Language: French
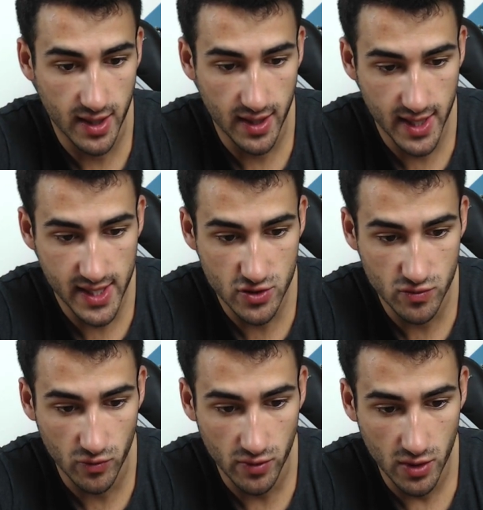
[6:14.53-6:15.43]
Là, il y a du
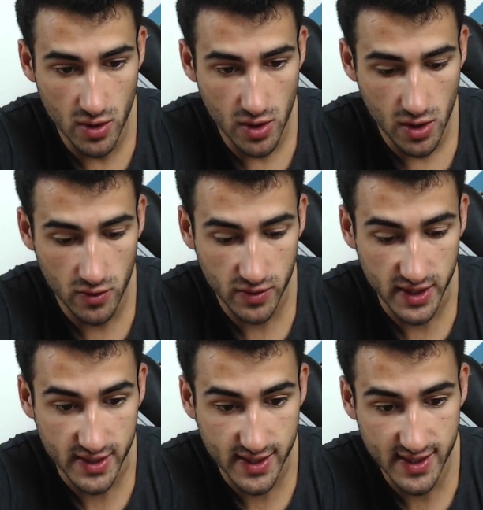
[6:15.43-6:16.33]
Ok,
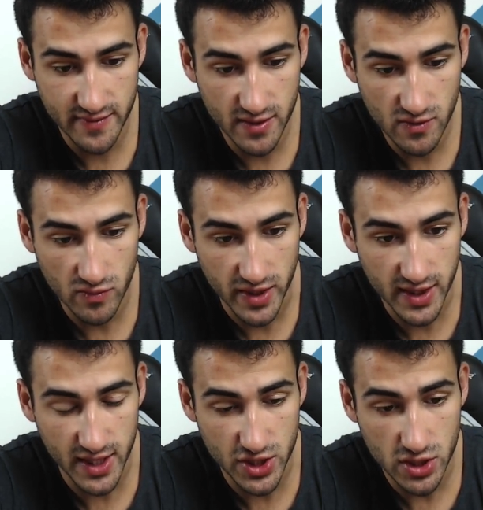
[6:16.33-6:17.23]
ça, ça vient de tomber.
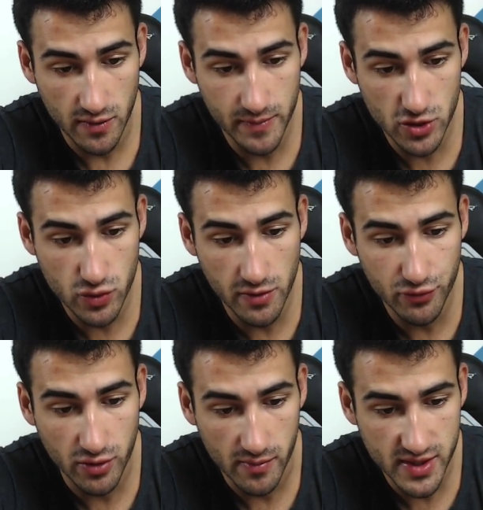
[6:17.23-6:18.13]
Cash. Bien joué le
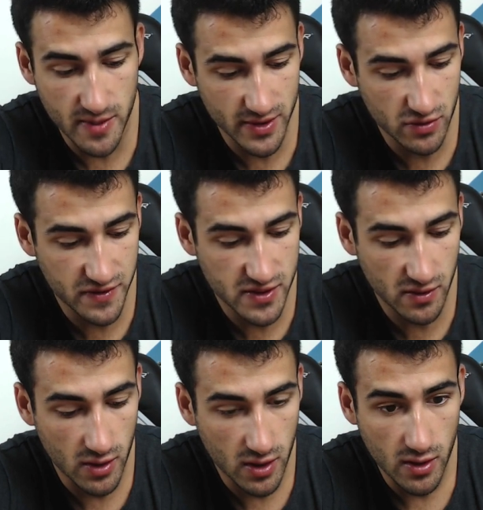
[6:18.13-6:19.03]
foudre, mais c'est pas suffisant.
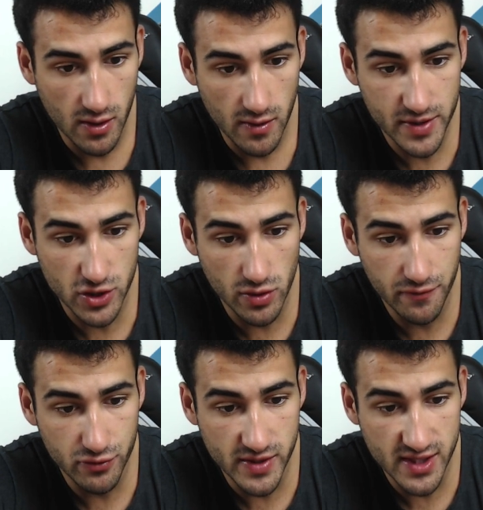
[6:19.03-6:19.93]
Bien joué le
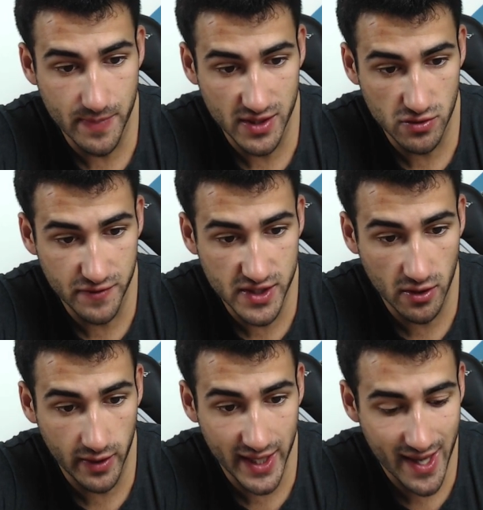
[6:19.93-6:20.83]
foudre, mais c'est pas
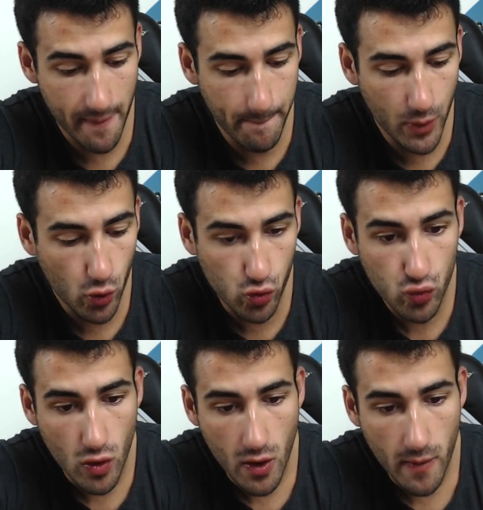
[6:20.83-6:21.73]
suffisant. Et il y a beaucoup,
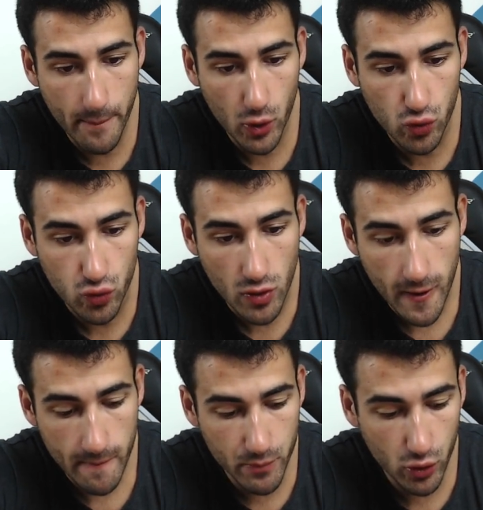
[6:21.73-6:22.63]
beaucoup,
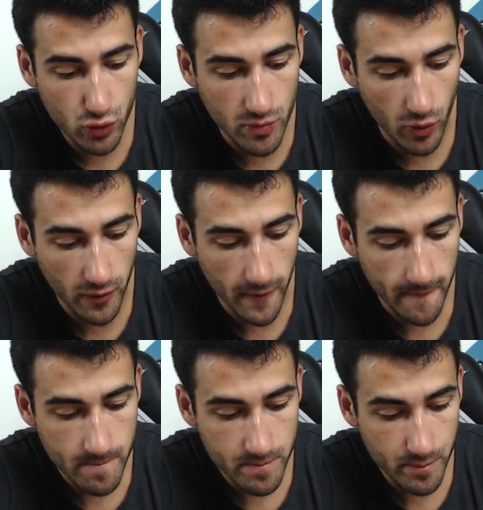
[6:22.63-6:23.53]
beaucoup de
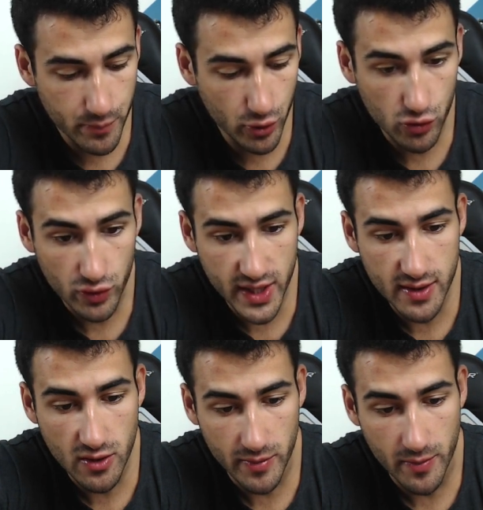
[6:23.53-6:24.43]
monde. Beaucoup,
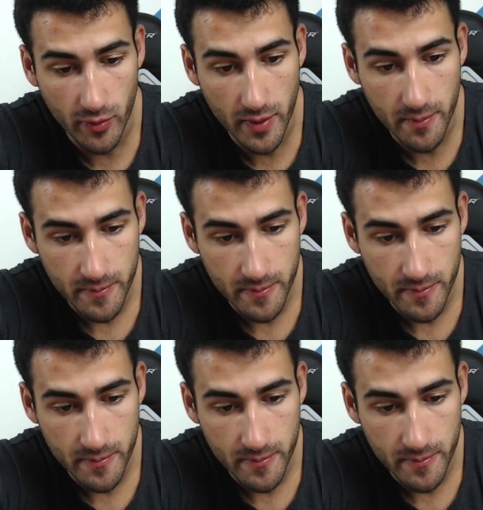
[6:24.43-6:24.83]
énormément même.